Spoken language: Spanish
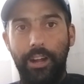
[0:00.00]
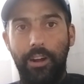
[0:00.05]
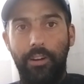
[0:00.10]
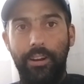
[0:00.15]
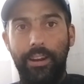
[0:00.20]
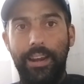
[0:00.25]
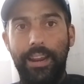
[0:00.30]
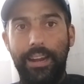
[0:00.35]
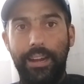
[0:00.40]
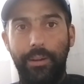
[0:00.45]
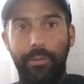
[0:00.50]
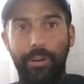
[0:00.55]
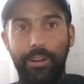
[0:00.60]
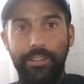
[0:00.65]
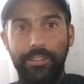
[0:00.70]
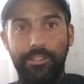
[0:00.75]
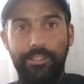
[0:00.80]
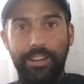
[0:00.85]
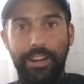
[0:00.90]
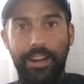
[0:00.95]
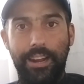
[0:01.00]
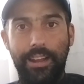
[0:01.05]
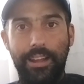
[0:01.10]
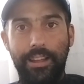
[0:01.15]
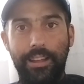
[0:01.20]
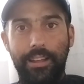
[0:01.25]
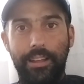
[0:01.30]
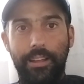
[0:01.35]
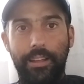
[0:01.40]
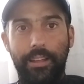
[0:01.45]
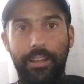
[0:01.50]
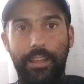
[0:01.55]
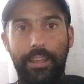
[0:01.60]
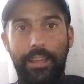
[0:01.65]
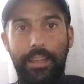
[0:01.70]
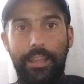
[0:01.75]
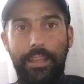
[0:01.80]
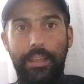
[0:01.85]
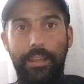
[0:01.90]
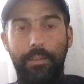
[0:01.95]
Ahora la revancha
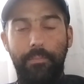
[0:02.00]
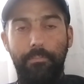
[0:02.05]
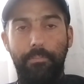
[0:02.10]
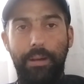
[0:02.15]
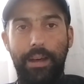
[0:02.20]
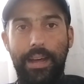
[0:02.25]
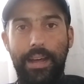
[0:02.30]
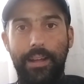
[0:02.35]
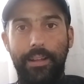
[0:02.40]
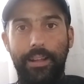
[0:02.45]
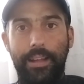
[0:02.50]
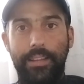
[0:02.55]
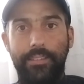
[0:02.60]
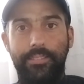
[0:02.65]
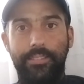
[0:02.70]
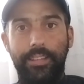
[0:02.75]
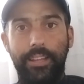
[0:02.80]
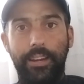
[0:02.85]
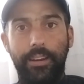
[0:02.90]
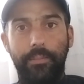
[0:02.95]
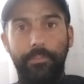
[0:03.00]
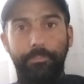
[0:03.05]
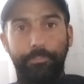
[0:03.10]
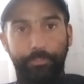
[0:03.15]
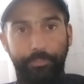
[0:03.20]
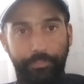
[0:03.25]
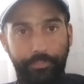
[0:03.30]
eh, va a ser